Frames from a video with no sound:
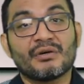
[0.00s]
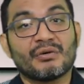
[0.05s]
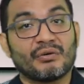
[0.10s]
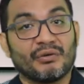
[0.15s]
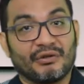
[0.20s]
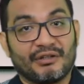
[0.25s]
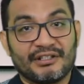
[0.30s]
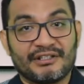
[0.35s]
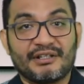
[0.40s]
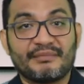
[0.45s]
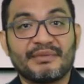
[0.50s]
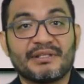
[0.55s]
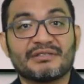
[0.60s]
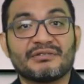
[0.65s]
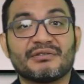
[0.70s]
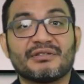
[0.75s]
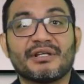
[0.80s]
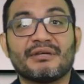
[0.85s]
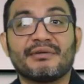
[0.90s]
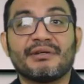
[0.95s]
Cuando esta
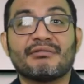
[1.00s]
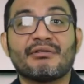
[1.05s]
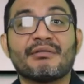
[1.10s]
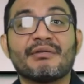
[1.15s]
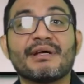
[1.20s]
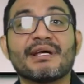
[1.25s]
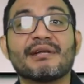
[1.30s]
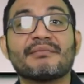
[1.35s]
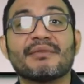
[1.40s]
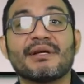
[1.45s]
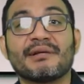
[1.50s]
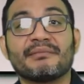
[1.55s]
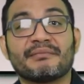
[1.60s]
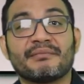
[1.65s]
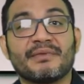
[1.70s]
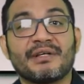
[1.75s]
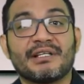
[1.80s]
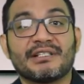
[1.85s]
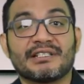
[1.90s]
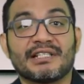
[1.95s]
persona vino a verme,
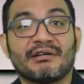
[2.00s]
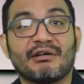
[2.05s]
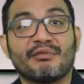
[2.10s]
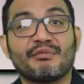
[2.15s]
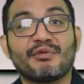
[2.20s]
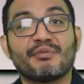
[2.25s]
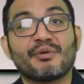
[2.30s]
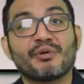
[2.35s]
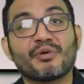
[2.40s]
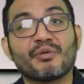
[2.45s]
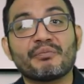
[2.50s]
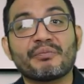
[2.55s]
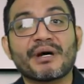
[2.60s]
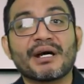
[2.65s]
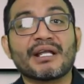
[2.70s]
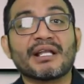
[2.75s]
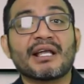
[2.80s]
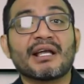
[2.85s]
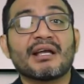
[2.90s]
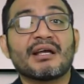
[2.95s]
estaba muy
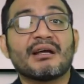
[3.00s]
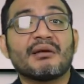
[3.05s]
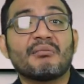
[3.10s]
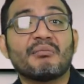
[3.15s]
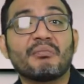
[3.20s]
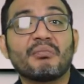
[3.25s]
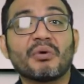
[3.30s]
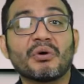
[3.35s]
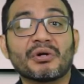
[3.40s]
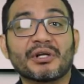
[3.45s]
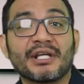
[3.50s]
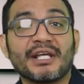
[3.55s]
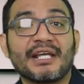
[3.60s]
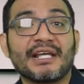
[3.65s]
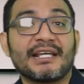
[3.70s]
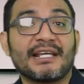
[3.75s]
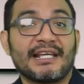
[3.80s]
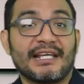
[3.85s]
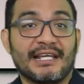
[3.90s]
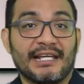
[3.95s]
preocupada
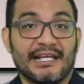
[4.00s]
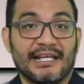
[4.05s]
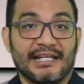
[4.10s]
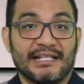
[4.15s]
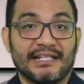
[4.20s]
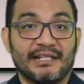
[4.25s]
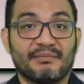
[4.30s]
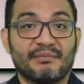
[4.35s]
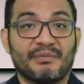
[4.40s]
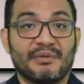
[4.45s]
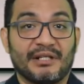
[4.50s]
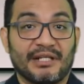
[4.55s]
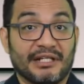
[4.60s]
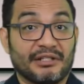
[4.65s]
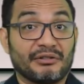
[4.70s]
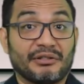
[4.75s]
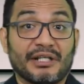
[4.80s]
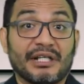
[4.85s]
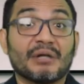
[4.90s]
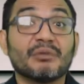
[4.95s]
porque en el,
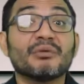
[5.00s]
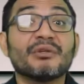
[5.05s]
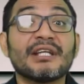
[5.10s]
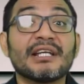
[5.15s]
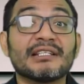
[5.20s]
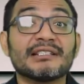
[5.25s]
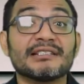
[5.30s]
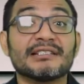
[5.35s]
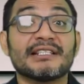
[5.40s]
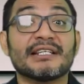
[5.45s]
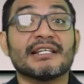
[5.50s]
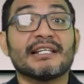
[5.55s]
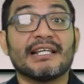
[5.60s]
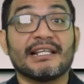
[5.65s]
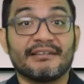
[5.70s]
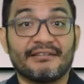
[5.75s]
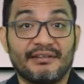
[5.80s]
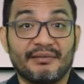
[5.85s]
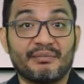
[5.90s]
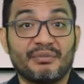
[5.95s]
dentro de la audiencia
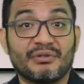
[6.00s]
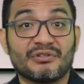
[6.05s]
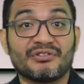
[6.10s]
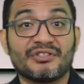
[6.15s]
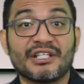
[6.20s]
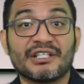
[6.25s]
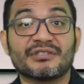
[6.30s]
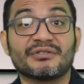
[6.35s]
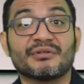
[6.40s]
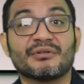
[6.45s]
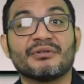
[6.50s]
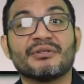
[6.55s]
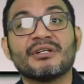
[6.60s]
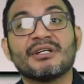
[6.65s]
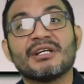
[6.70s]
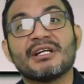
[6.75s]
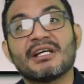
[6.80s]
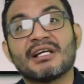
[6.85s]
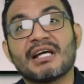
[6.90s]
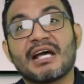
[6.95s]
de este proceso
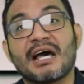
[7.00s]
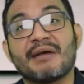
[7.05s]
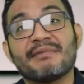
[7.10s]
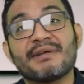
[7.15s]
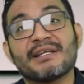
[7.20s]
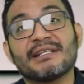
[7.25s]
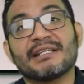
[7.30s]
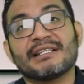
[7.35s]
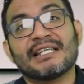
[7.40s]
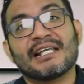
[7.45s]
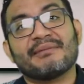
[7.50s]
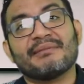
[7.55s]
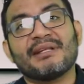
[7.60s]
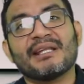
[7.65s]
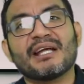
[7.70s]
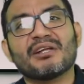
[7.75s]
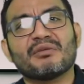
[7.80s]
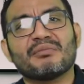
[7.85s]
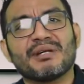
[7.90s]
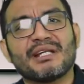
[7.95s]
habían
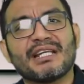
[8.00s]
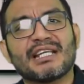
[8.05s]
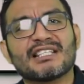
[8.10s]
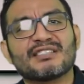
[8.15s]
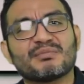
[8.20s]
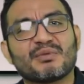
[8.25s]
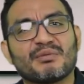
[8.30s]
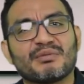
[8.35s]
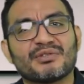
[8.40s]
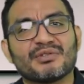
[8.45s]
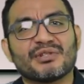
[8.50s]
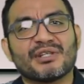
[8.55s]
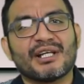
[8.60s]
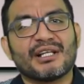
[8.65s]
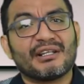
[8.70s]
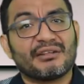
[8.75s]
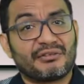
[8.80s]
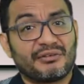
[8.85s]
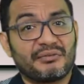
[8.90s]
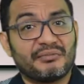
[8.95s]
determinado medidas
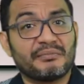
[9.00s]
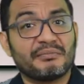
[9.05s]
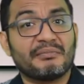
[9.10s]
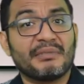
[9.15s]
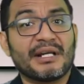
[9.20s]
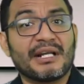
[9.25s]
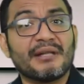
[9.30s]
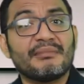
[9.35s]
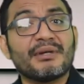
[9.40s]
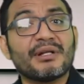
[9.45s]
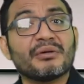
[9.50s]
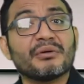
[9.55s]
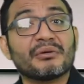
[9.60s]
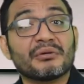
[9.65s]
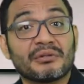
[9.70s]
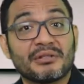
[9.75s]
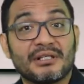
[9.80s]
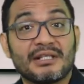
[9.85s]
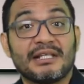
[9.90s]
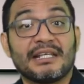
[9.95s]
provisionales para el
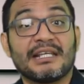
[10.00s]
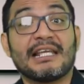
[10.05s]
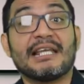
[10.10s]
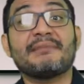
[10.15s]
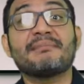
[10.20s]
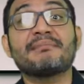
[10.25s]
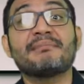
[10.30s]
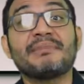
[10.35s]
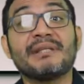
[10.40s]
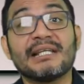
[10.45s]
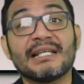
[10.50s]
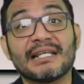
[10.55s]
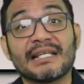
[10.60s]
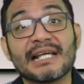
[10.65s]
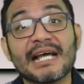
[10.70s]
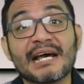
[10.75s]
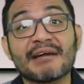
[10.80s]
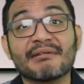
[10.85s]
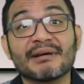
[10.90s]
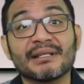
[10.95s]
menor que
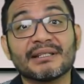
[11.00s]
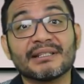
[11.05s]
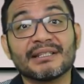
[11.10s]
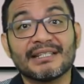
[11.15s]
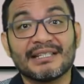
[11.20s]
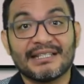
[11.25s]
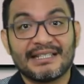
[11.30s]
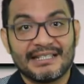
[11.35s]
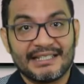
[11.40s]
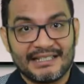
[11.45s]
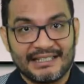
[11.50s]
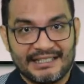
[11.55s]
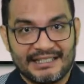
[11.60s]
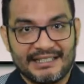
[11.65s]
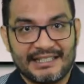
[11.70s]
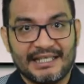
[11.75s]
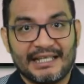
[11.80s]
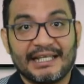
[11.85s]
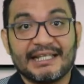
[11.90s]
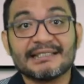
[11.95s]
implicaban
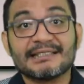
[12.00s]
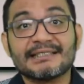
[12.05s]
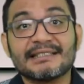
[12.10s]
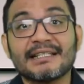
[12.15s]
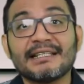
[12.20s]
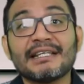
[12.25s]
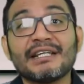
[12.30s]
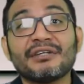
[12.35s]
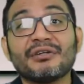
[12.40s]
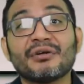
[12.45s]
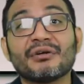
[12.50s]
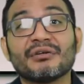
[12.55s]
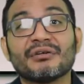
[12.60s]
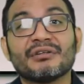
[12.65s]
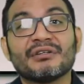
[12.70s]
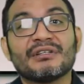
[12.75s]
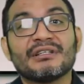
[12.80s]
que este niño